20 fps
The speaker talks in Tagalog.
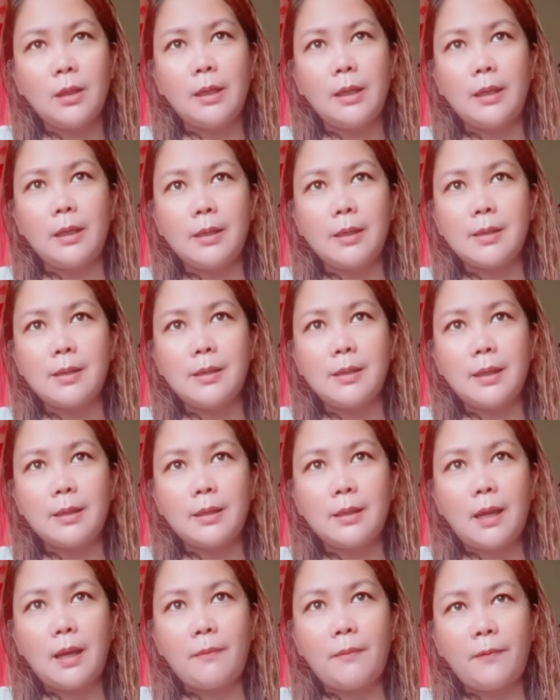And it's not
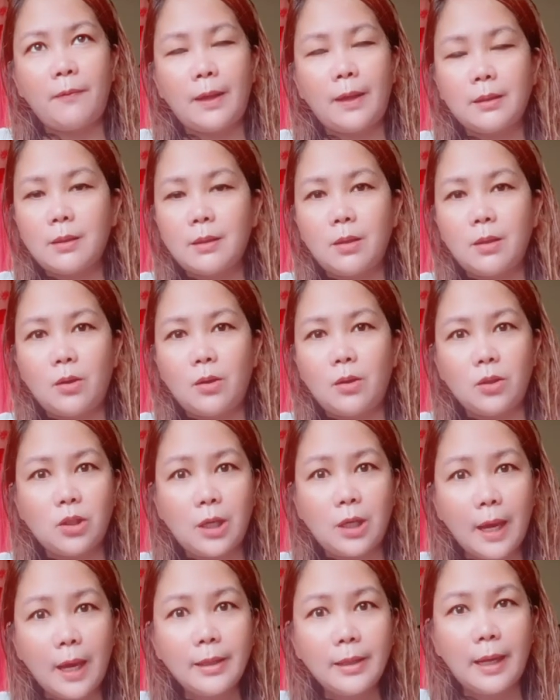affect your
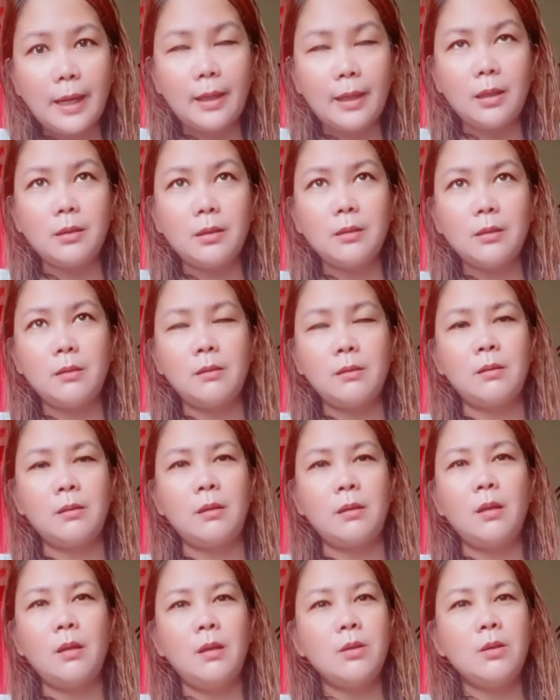channel.
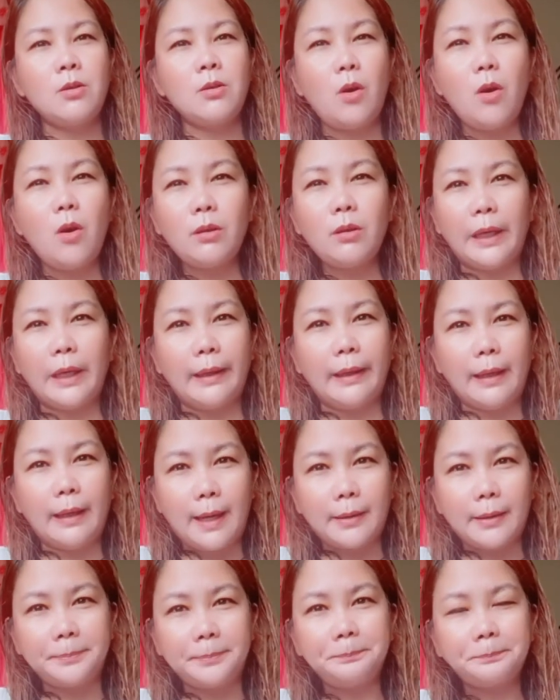So, okay
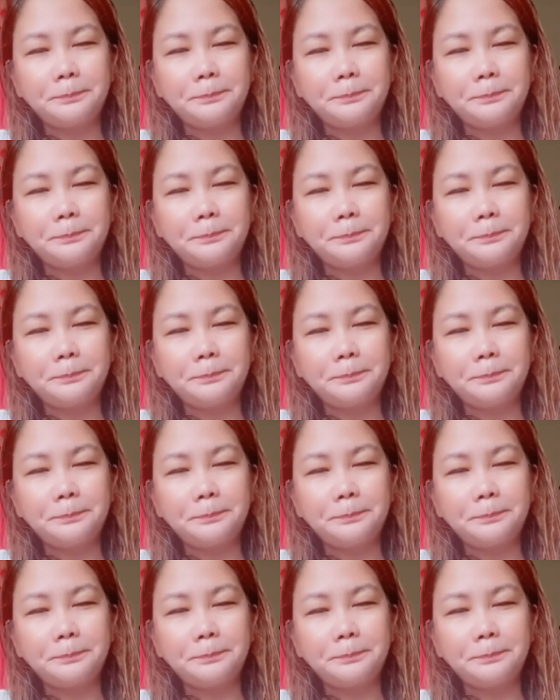lang.